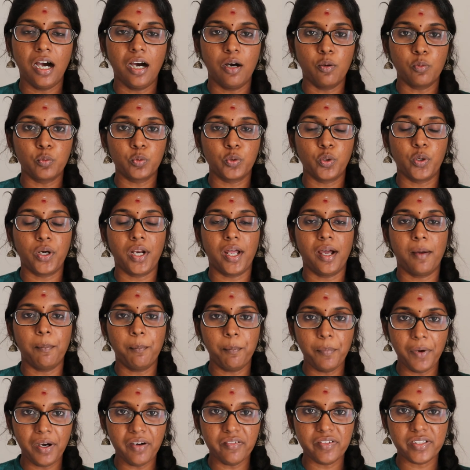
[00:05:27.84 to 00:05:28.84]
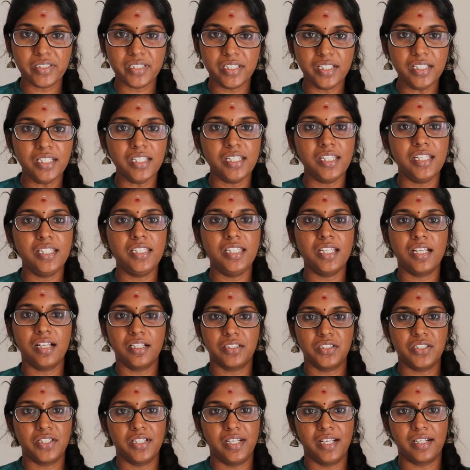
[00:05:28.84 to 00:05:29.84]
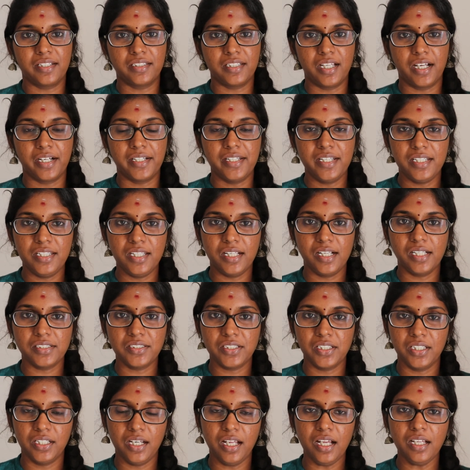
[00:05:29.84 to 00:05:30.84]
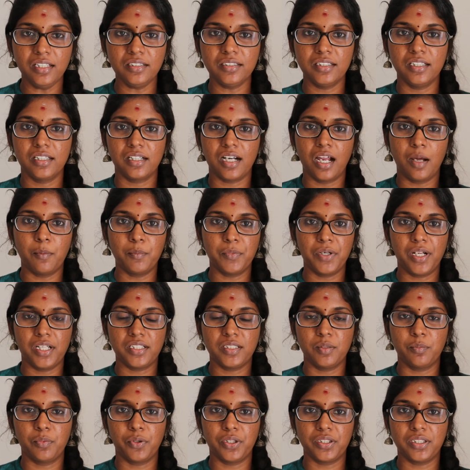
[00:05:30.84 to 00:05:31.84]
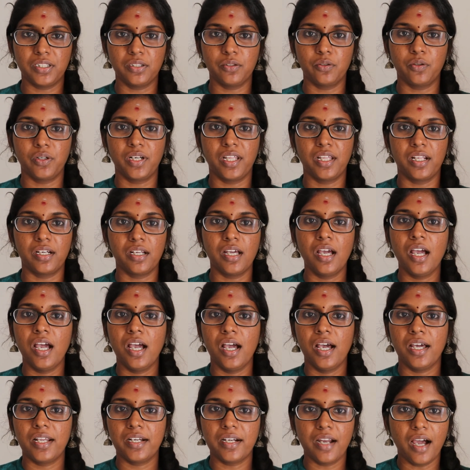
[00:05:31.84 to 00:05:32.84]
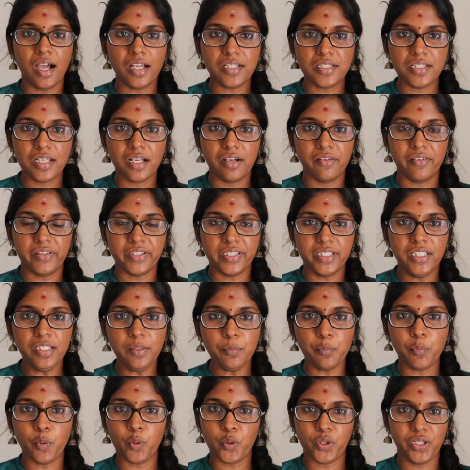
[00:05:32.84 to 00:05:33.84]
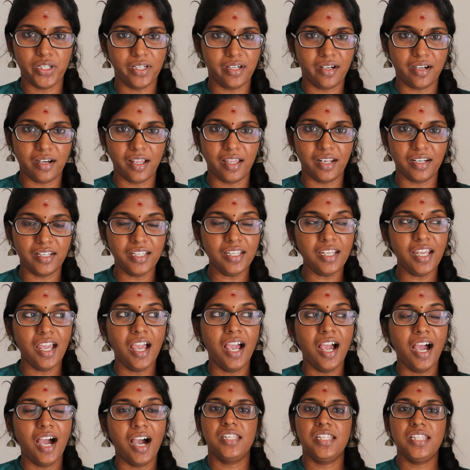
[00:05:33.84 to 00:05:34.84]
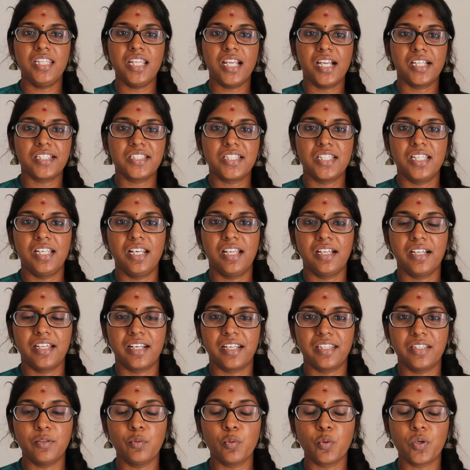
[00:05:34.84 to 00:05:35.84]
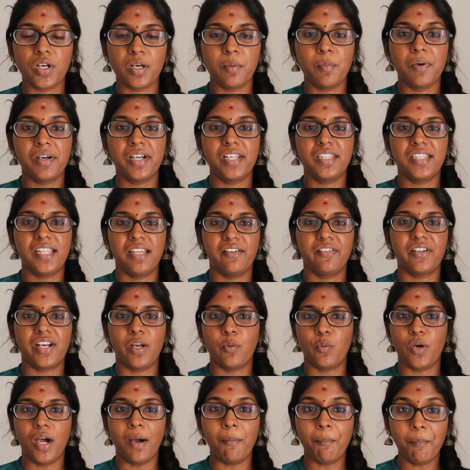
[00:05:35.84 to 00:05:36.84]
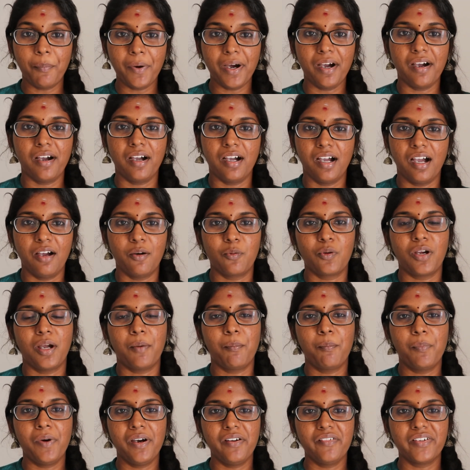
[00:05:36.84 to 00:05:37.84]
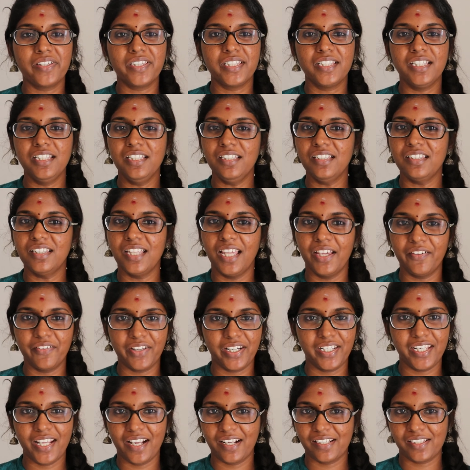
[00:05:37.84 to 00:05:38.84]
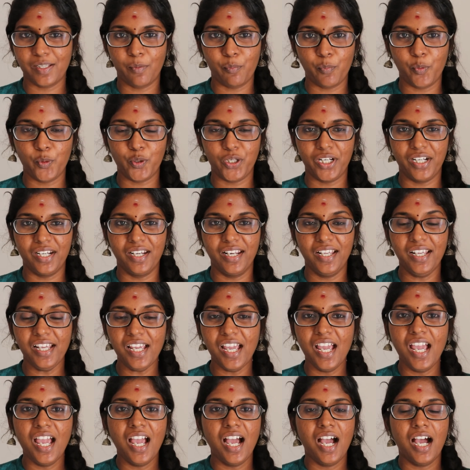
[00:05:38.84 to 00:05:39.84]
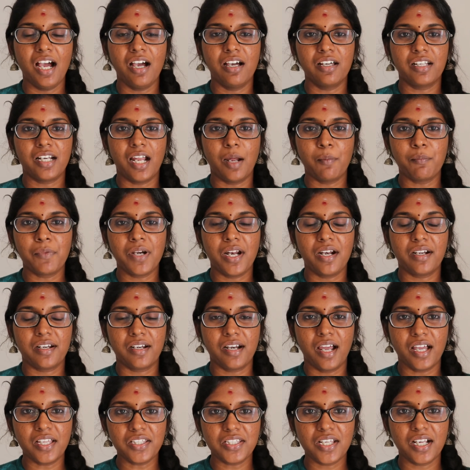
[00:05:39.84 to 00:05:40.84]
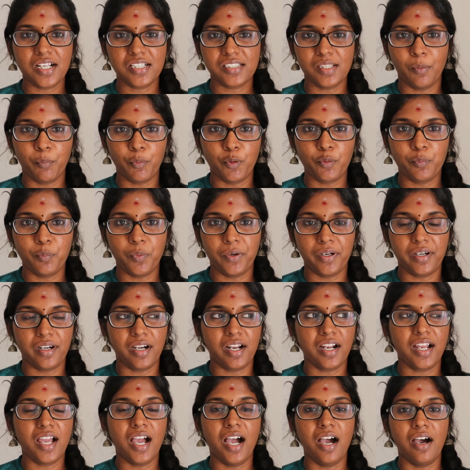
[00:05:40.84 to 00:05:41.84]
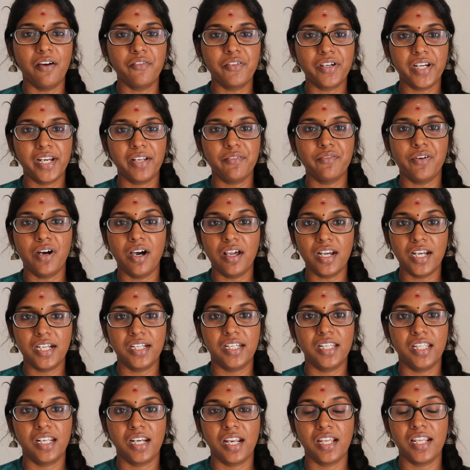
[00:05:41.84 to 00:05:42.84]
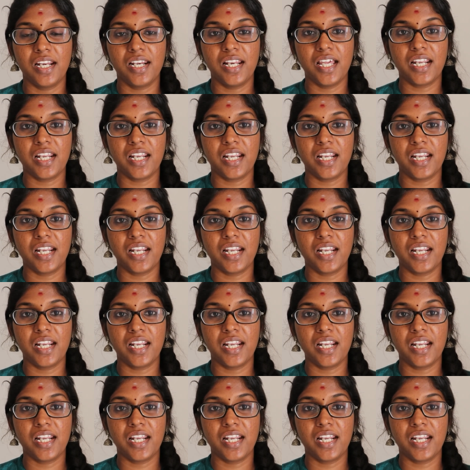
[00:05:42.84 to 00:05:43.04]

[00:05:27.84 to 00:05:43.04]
அவங்களோட அப்பா வந்து நீதி கட்சியில் இருந்தாங்க நீதி கட்சினா இந்த ராமநாதபுரத்தோட ராஜா வந்து போட்டிடுறாரு நீதி கட்சியிலங்கிறது உக்ரபாண்டி தேவர் அவங்க அப்பா அவங்க அப்பா வந்து தேவரையாக்கு சப்போர்ட் இல்லை ராம்நாத் ராஜாவுக்கு சப்போர்ட் பண்ணுறாங்க அவரே வாலண்டியராக